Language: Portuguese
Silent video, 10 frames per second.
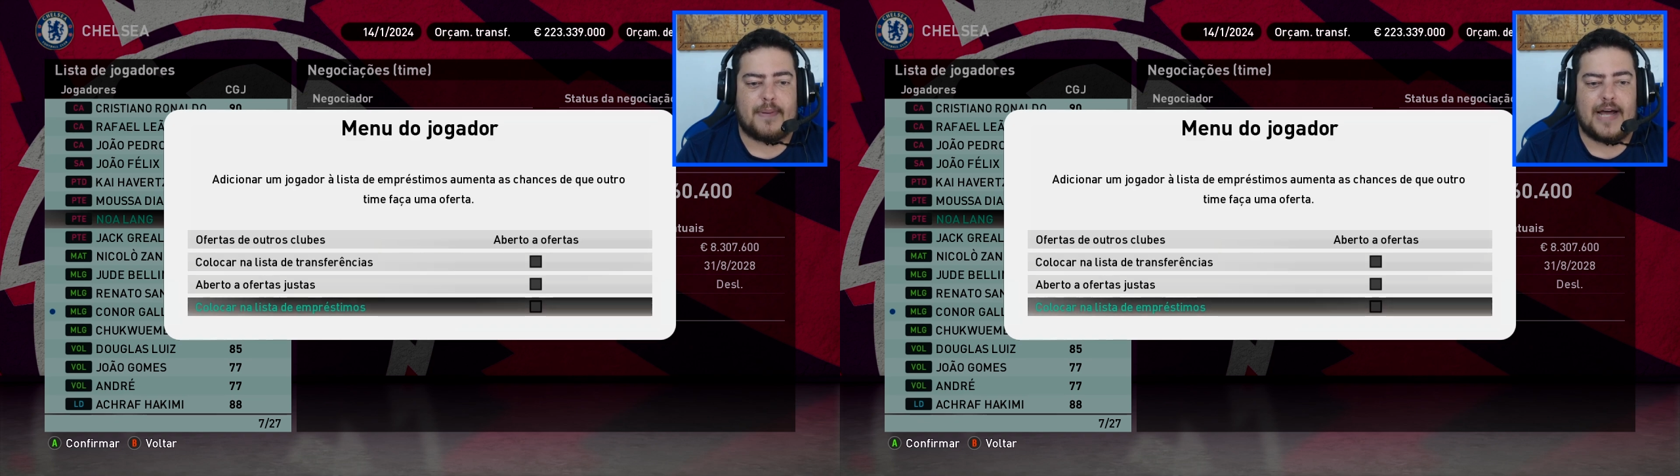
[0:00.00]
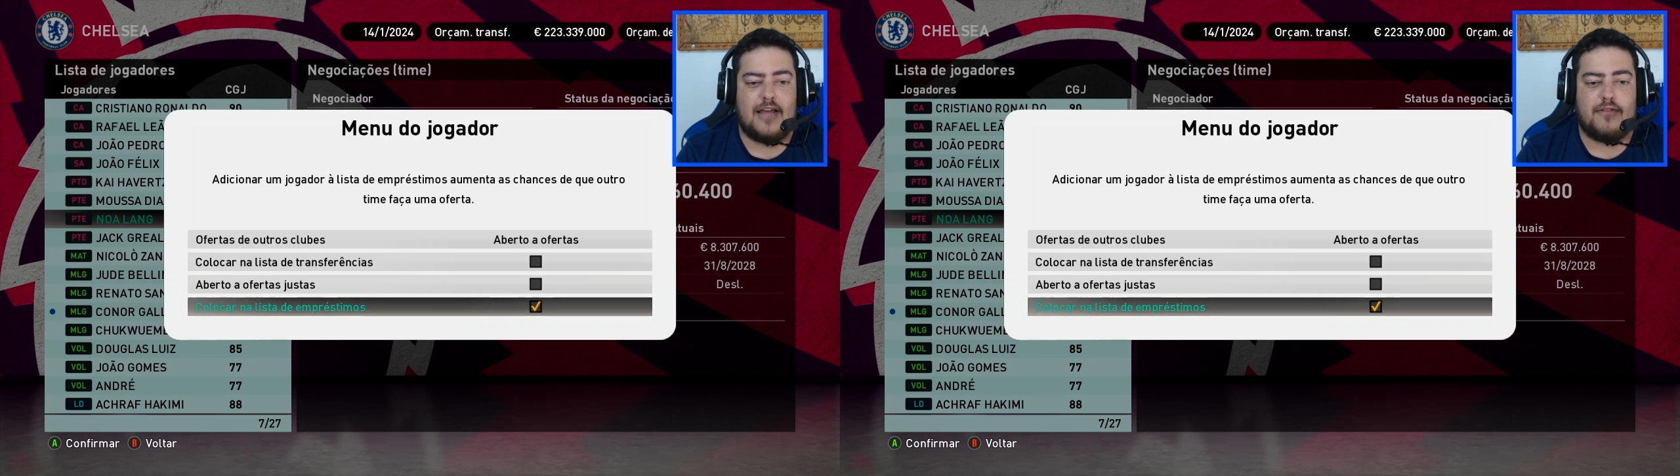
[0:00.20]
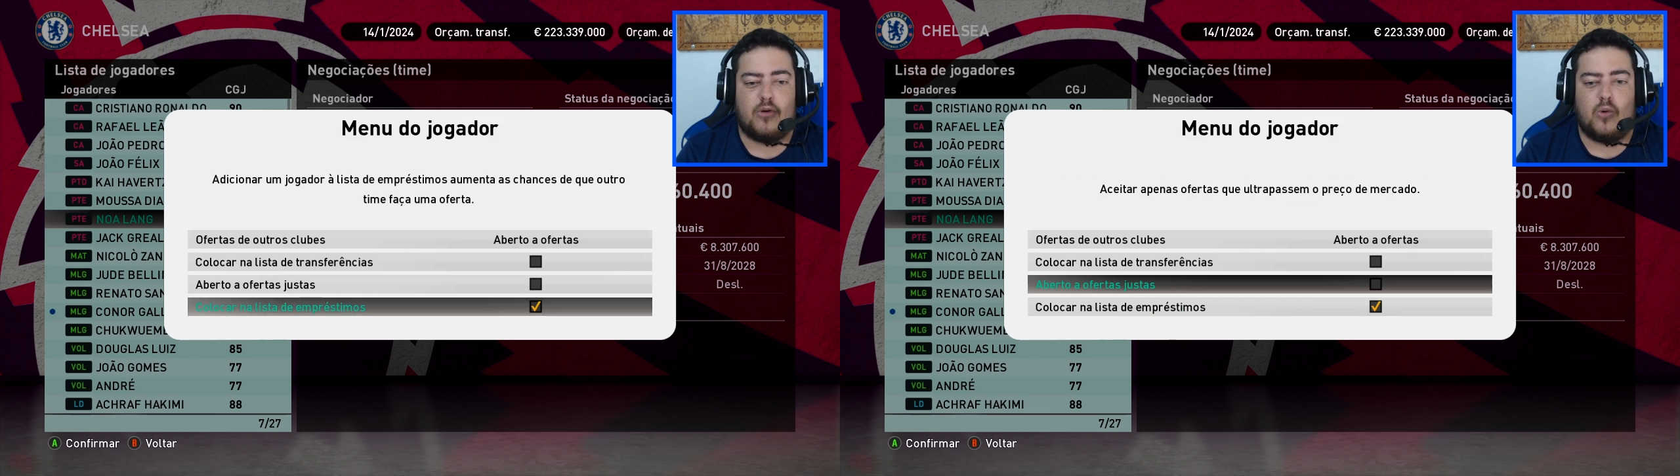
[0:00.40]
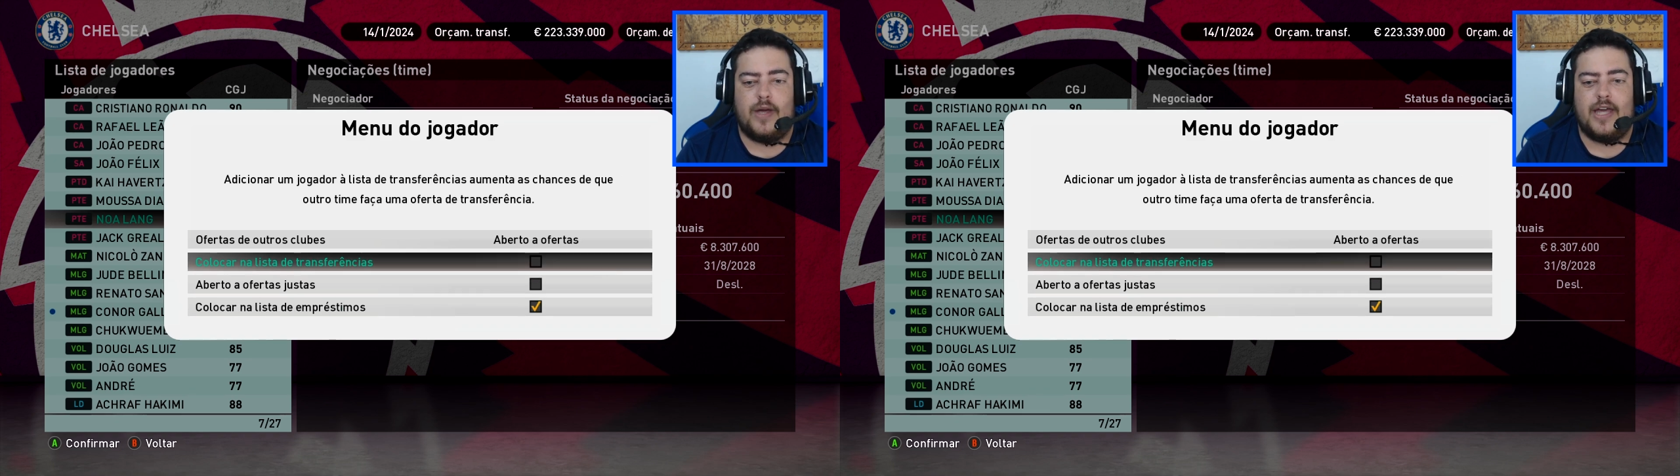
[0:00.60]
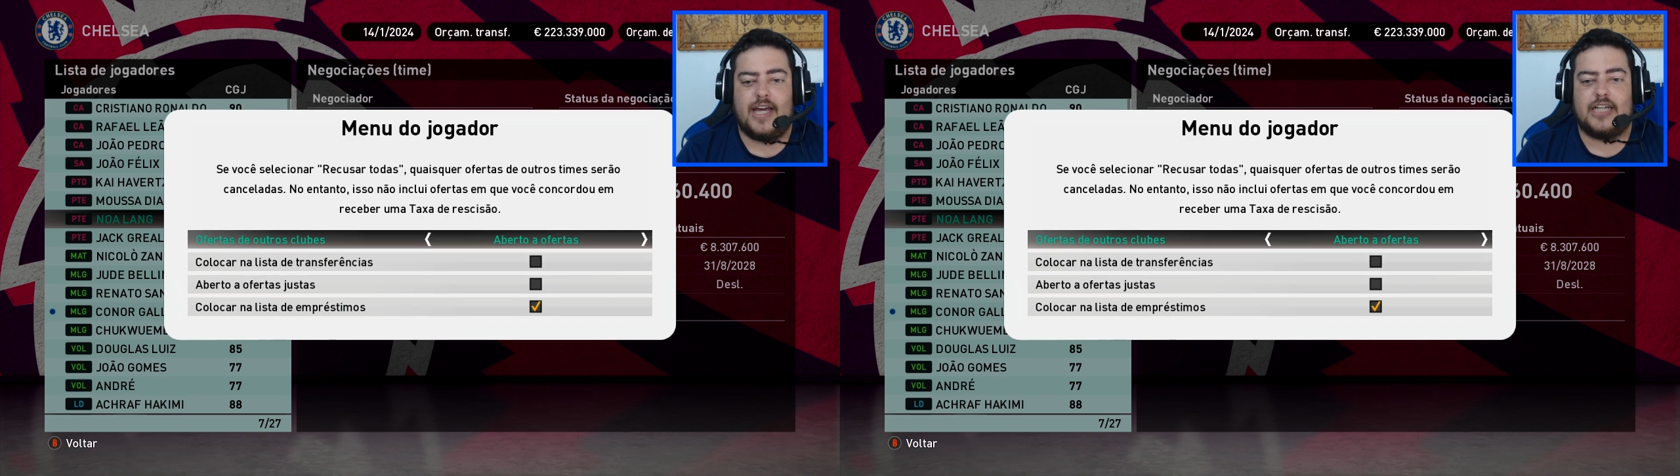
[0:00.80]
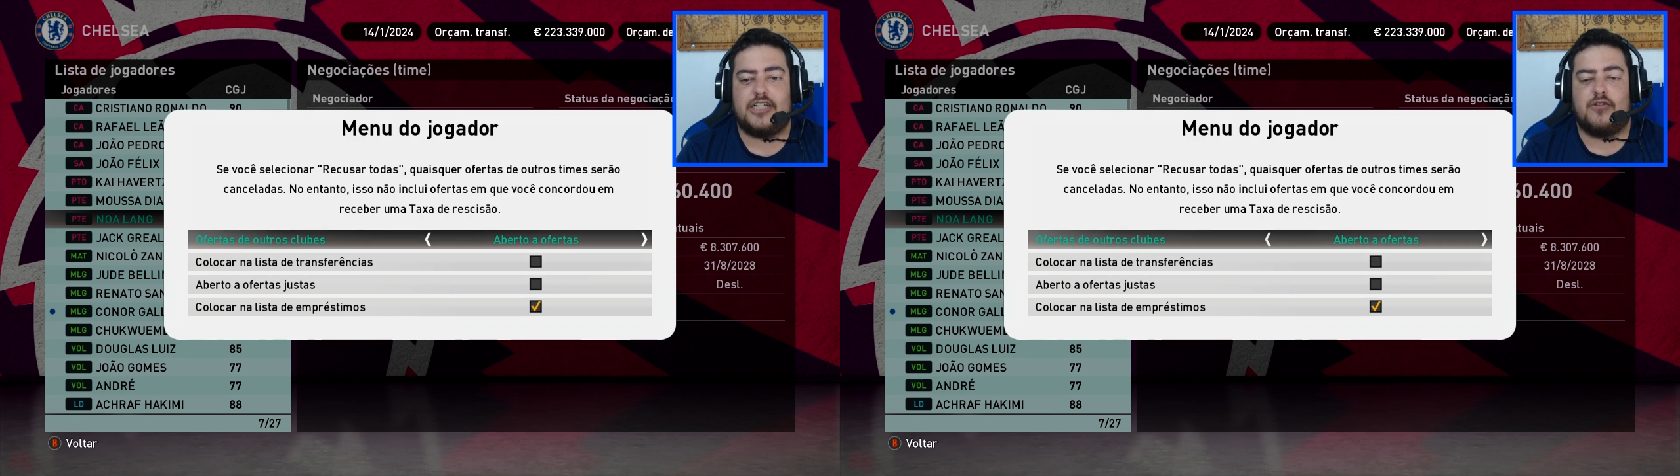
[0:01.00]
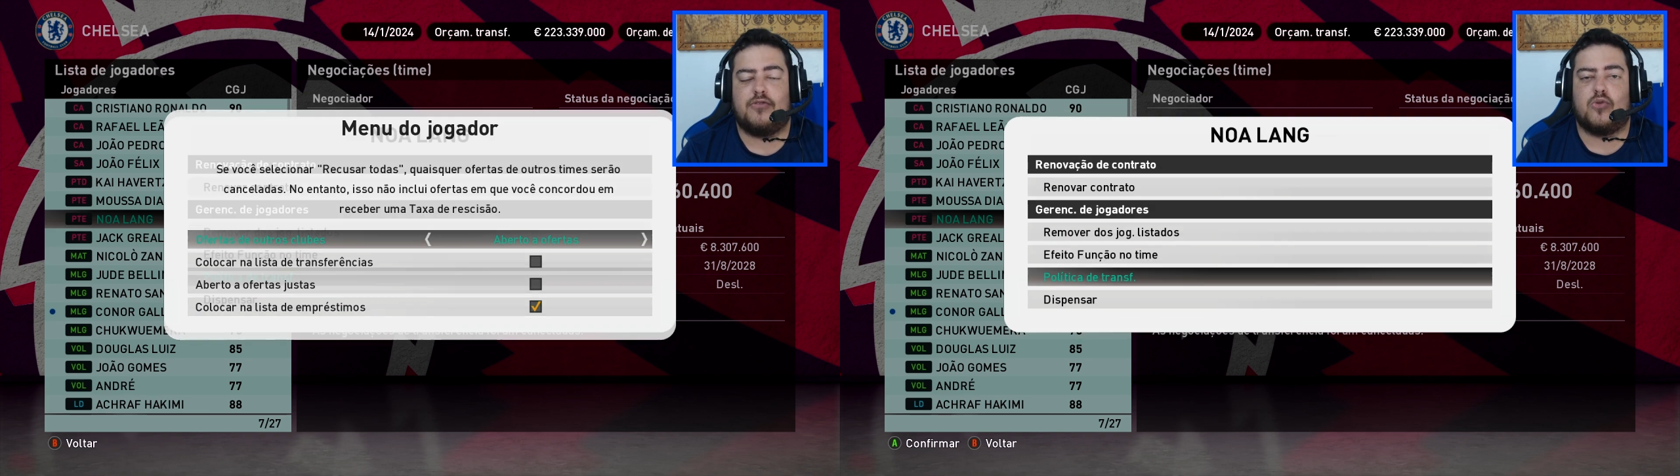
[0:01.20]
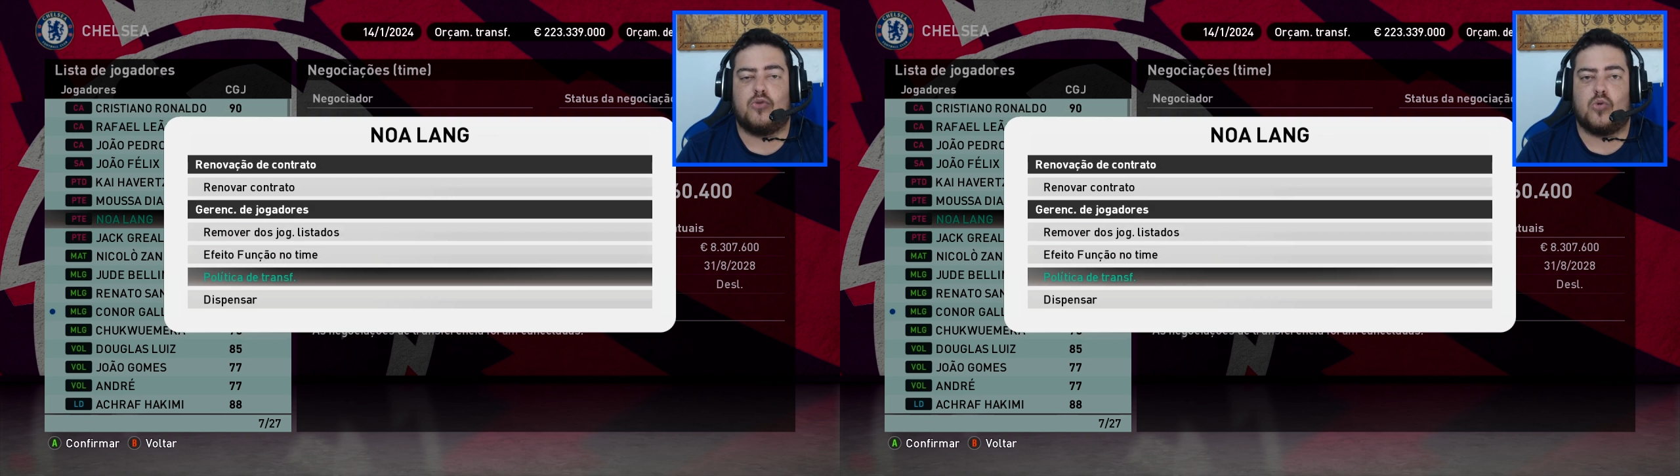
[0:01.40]
para ele evoluir e a gente
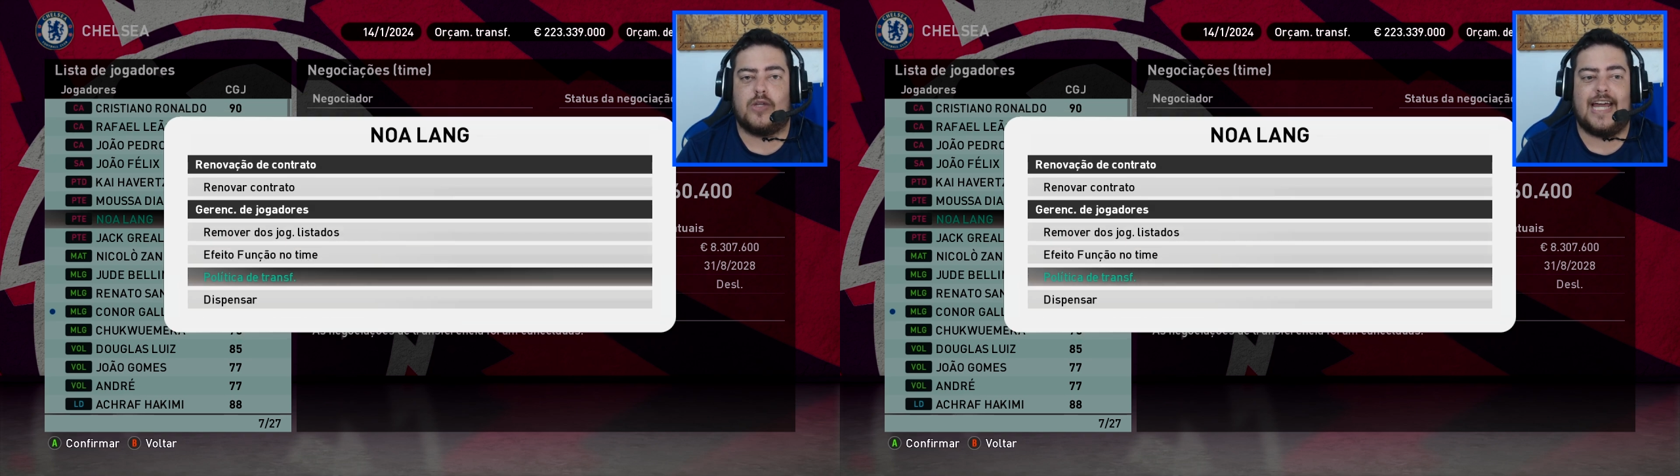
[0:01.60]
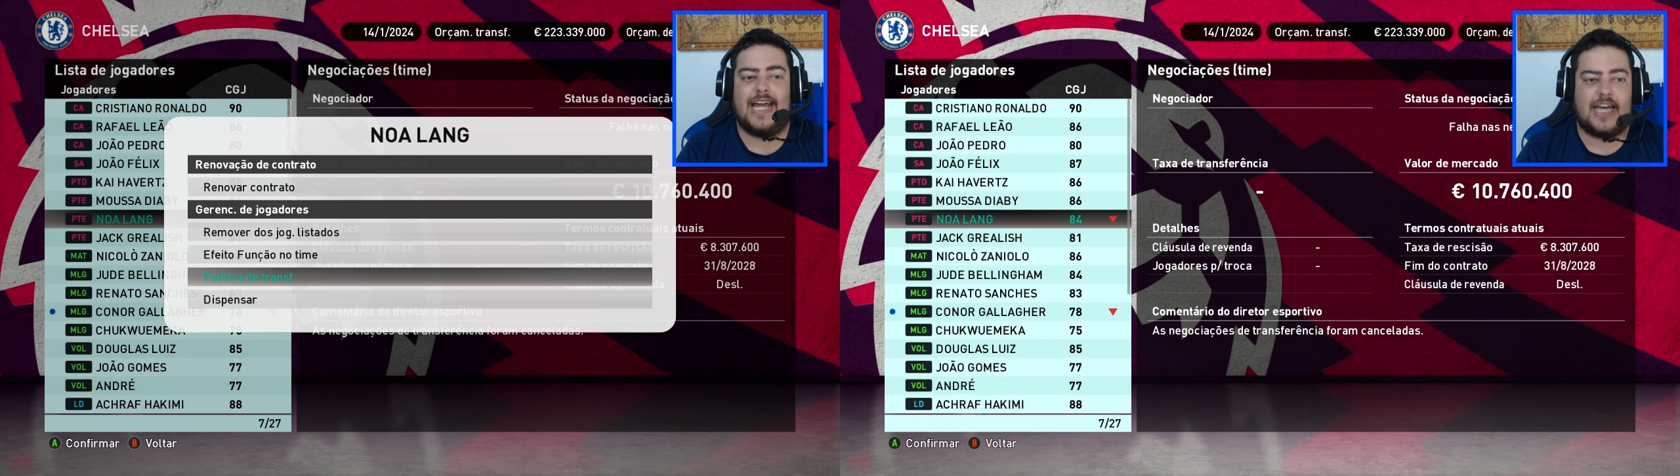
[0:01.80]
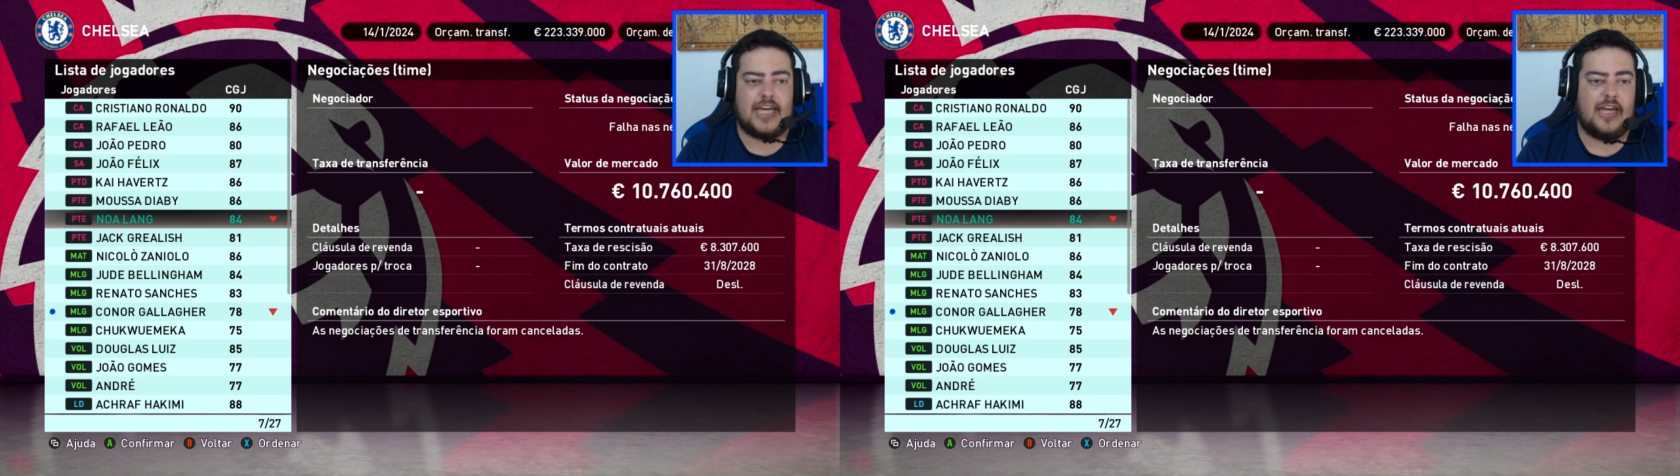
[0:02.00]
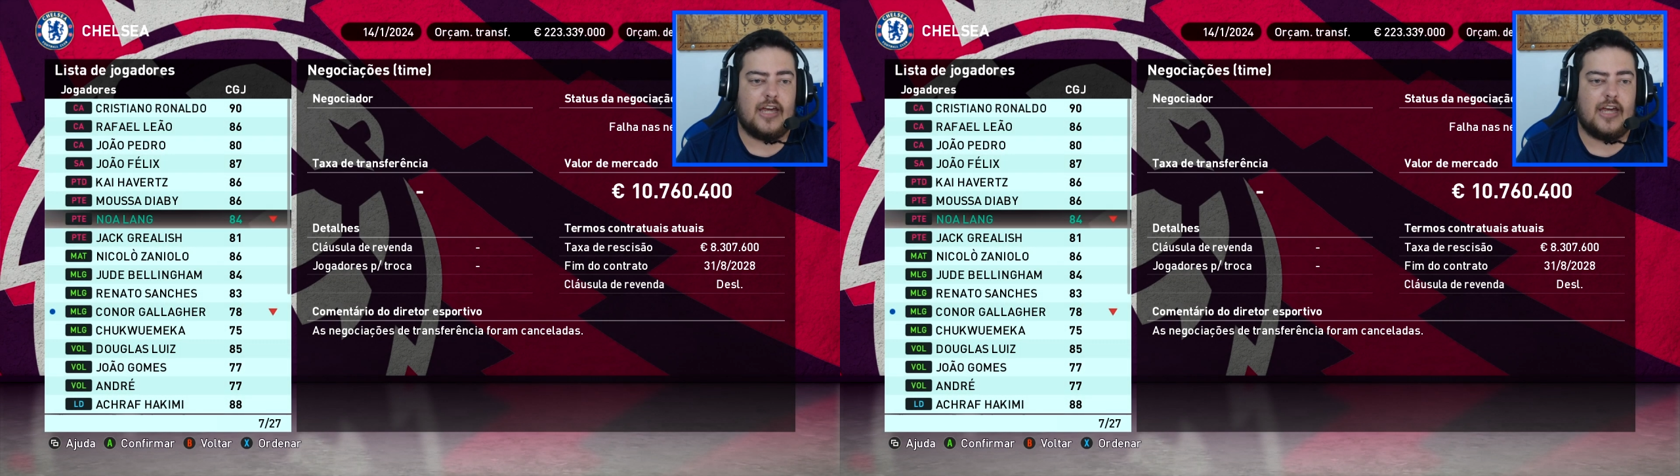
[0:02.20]
no futuro ter ele aqui.